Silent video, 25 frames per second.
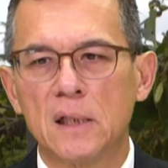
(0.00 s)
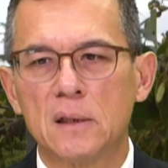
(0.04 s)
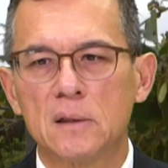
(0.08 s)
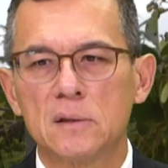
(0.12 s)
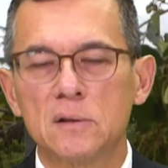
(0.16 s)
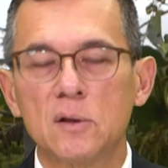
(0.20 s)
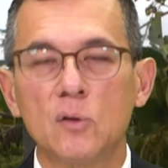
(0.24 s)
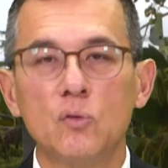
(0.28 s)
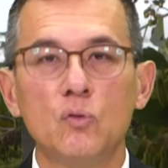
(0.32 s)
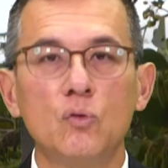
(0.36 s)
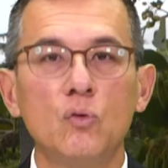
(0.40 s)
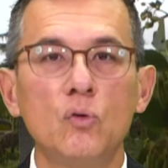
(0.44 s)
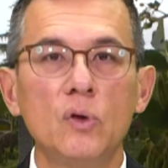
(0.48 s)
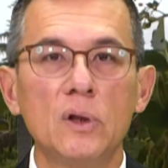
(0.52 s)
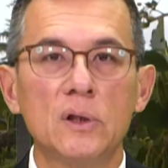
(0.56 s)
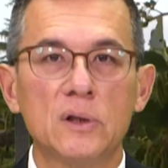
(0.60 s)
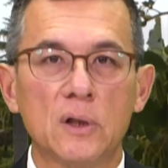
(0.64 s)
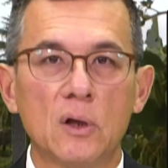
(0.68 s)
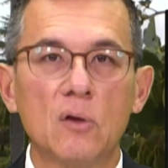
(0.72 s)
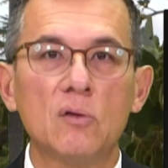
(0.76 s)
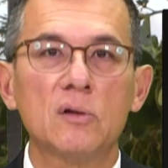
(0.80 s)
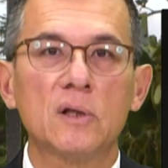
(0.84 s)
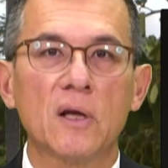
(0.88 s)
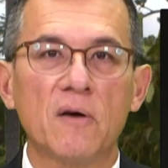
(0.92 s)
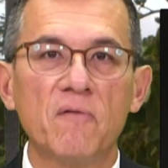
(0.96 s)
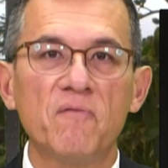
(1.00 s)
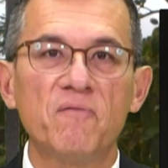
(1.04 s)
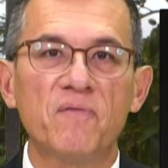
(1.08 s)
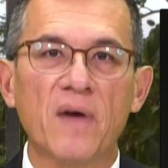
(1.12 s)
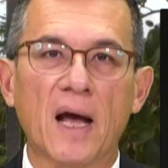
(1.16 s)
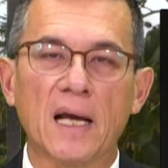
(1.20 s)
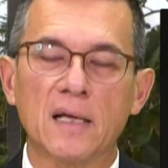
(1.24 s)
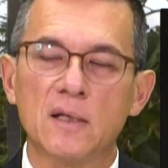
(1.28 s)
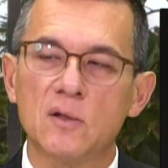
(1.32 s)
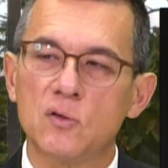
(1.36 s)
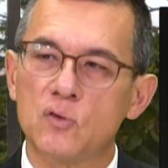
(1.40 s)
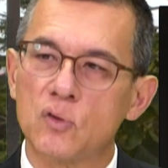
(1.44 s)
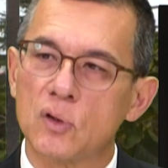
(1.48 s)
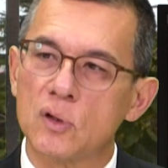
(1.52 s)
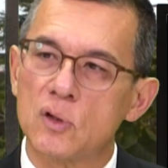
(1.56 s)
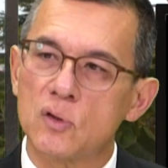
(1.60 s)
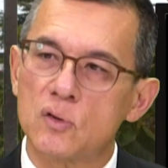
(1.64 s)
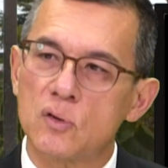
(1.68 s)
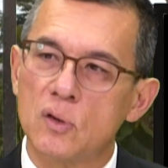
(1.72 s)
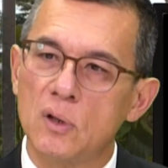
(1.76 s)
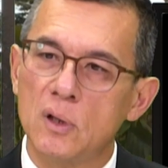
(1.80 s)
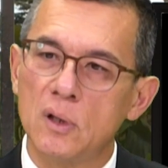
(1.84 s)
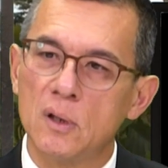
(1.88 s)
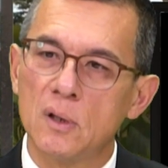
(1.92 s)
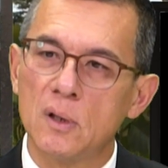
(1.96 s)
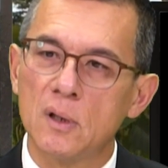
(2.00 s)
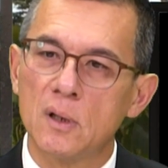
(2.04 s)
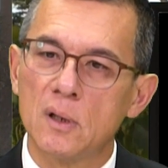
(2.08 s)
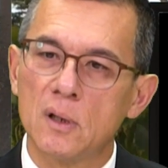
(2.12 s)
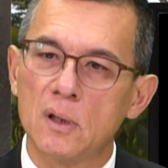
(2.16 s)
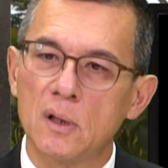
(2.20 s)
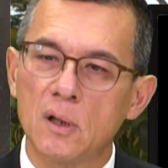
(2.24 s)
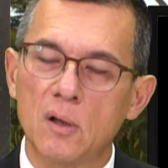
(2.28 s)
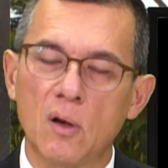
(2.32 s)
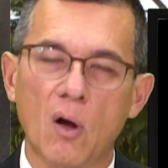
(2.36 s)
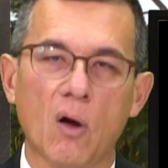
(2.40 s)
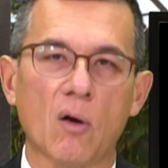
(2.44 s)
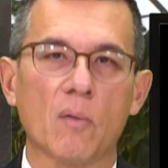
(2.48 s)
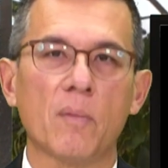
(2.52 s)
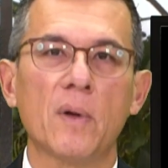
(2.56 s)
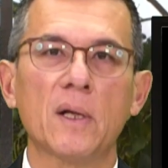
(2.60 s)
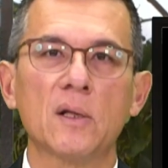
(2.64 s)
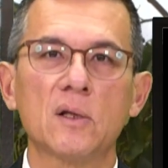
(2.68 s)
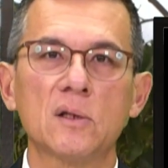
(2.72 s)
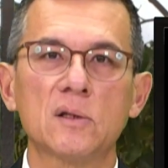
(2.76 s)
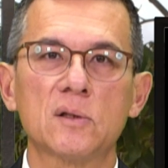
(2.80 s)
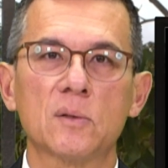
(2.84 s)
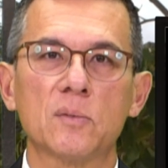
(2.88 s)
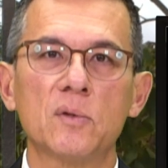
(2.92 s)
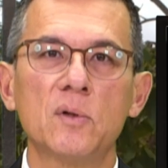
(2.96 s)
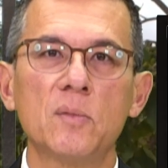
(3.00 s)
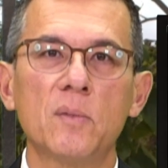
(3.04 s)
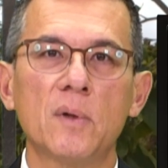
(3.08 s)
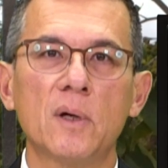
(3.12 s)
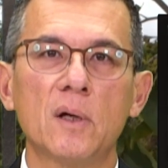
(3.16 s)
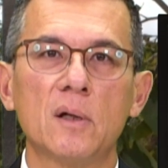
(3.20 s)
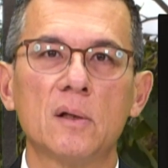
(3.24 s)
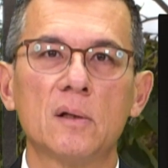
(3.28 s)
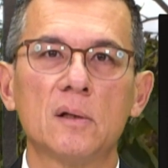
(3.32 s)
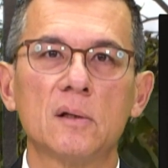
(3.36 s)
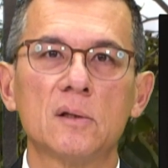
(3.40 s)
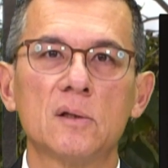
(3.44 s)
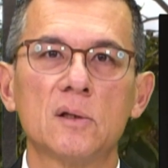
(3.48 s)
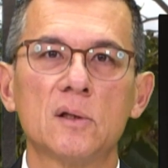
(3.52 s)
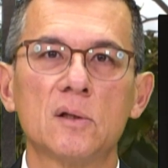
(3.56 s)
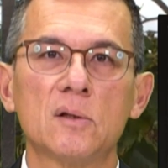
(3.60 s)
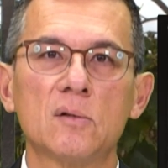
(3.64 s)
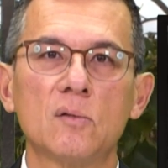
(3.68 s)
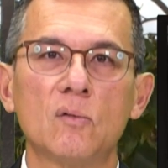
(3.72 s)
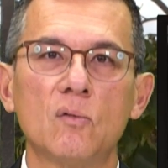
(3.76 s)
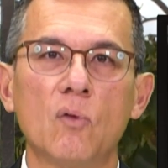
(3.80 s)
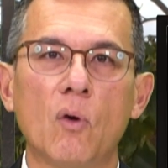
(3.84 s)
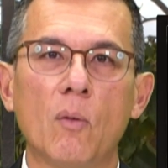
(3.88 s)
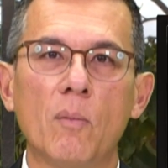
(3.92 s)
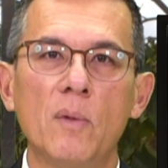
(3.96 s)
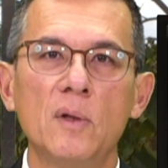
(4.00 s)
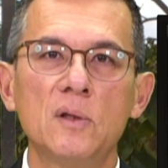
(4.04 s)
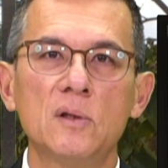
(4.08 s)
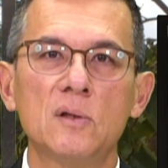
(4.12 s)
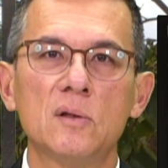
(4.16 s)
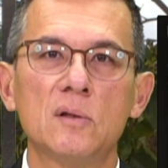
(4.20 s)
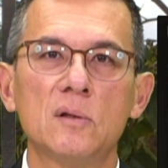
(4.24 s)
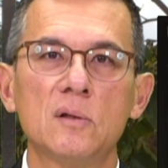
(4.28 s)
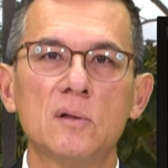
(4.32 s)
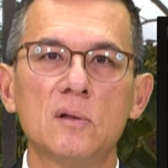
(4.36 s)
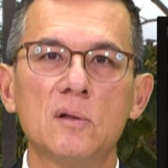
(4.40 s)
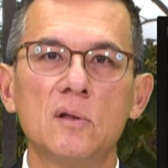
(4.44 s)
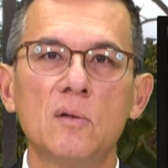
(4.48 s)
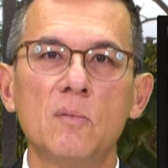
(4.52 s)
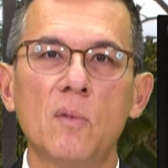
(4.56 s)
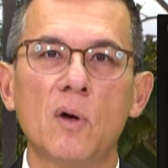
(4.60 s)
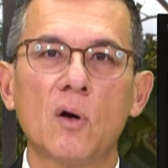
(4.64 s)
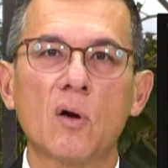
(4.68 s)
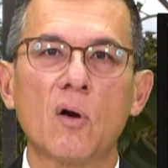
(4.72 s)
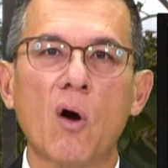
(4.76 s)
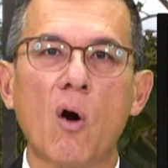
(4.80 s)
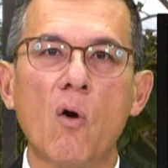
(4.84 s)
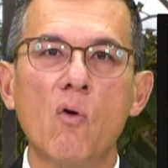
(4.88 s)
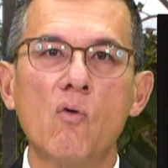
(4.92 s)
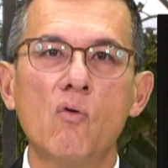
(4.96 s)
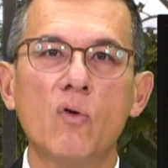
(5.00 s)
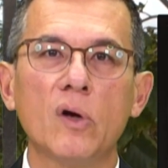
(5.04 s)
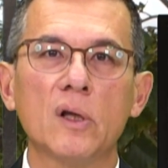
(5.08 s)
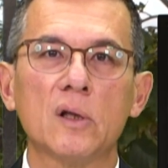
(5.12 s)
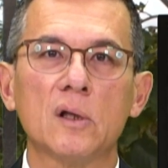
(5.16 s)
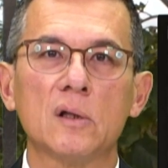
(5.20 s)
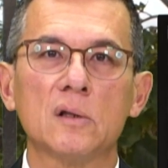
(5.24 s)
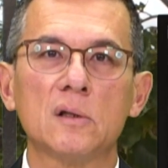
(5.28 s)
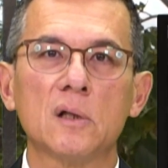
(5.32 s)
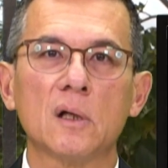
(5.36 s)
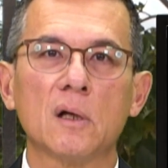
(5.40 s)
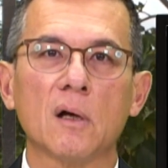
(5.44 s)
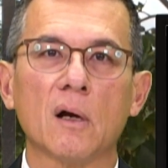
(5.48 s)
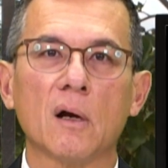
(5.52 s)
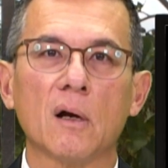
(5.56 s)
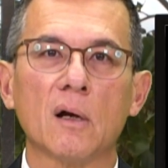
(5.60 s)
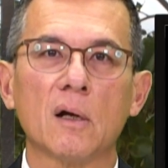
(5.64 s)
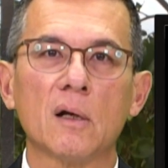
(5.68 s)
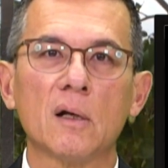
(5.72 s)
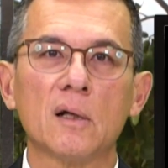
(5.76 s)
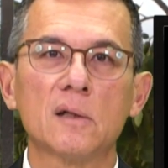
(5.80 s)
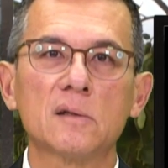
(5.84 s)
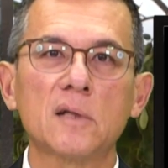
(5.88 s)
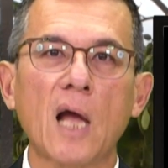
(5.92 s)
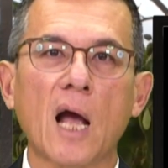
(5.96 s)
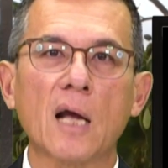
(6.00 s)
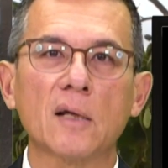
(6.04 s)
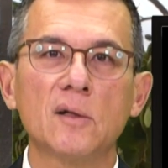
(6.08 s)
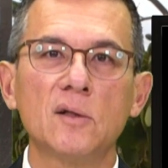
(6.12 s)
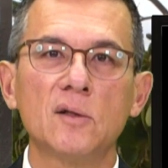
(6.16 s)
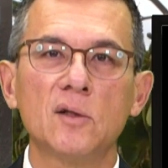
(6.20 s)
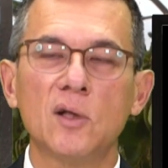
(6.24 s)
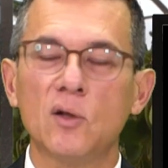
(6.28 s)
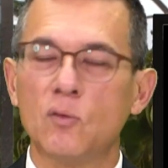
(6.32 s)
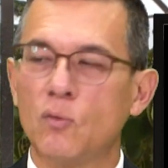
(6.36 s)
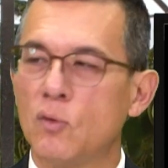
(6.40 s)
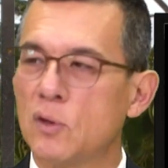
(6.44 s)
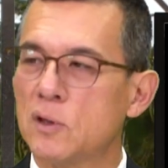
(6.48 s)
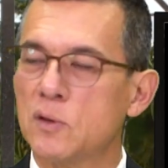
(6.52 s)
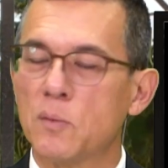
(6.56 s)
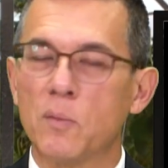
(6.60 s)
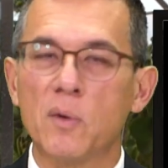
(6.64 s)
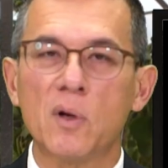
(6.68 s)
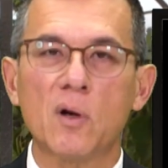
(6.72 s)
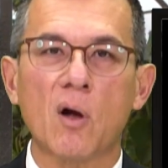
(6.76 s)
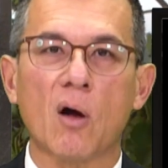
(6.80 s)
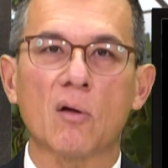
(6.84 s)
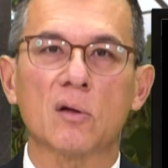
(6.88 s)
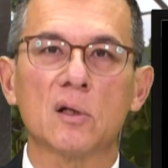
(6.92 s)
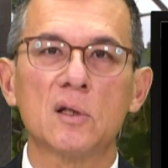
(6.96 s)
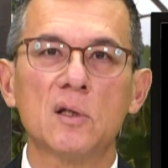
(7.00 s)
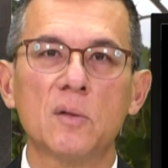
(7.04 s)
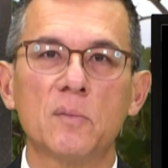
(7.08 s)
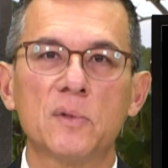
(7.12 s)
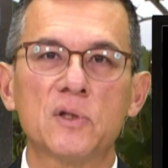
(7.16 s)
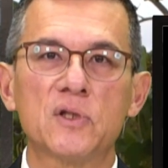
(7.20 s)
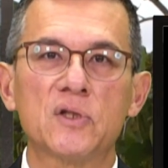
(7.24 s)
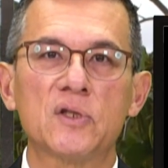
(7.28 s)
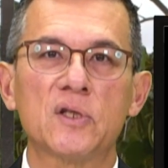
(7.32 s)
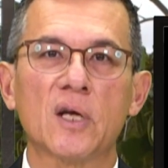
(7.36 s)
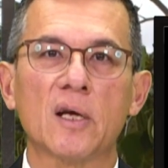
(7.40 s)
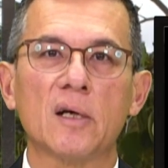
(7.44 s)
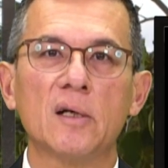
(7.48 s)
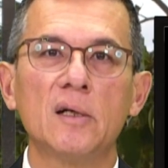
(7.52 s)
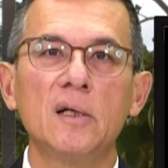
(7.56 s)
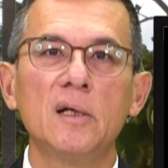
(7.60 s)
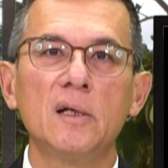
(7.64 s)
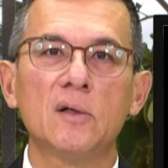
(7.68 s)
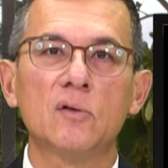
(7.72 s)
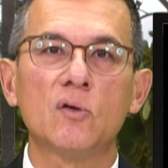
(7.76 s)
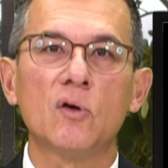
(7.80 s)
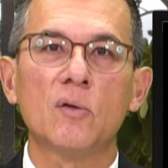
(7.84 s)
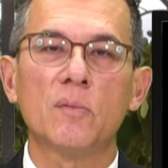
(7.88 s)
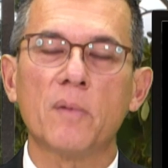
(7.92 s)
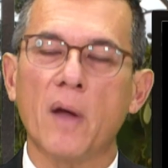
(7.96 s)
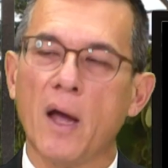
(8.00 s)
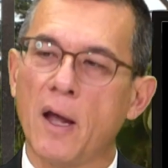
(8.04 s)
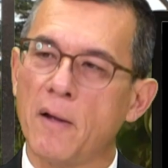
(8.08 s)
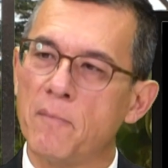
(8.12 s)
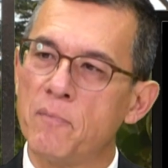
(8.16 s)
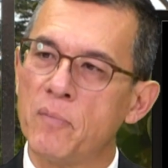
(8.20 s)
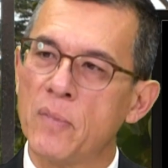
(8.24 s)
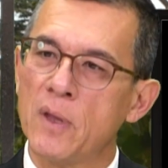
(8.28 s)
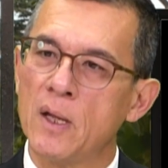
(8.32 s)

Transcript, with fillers: 这舆论也有点反应，觉得说这搞了半天怎么那么我们那么高贵的这个大英帝国怎么搞得那么邪恶，对不对？